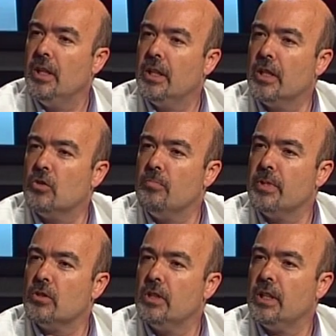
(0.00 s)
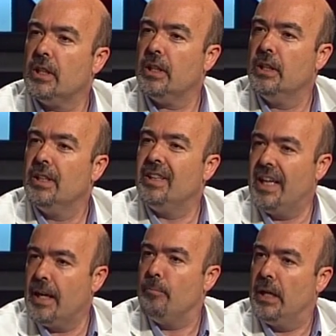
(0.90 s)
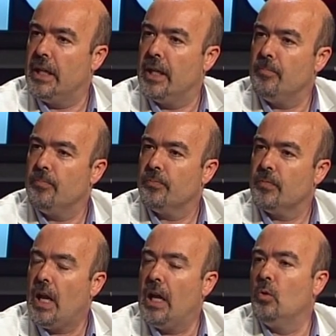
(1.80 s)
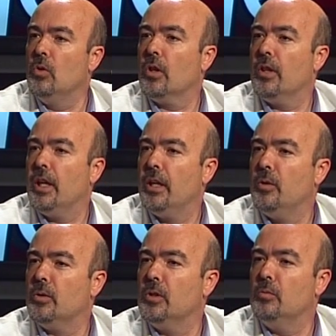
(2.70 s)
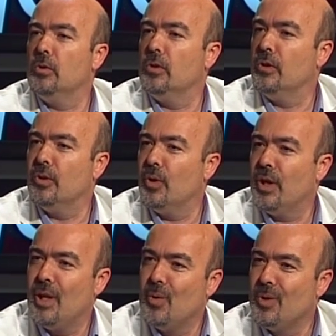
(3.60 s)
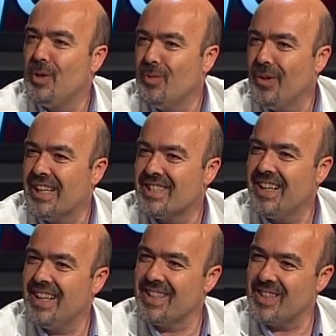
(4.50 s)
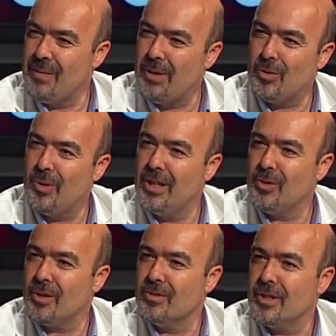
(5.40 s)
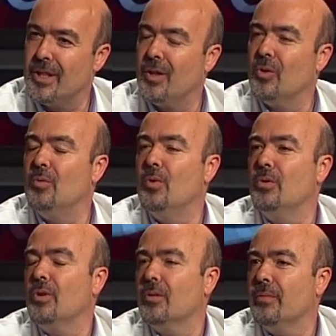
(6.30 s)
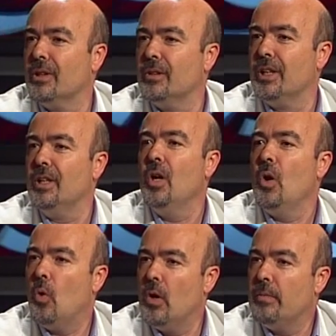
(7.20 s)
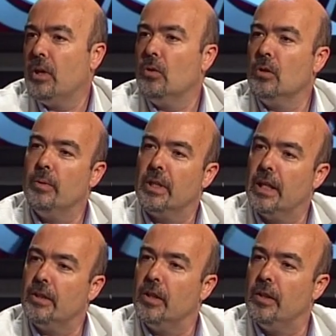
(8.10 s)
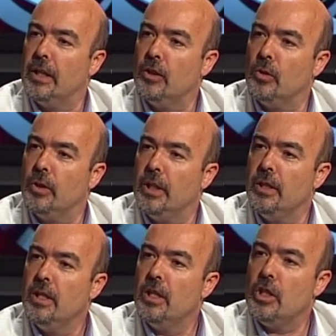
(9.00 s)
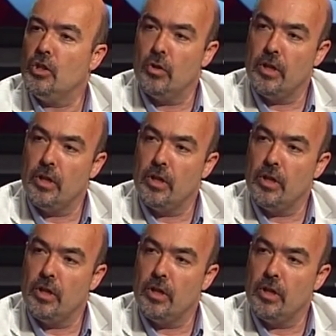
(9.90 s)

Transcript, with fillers: que son personajes de gran valía. Algunos de ellos, como el último de la saga, que sería Marco Aurelio, está considerado como uno de los mejores o el mejor gobernante de la historia. Y son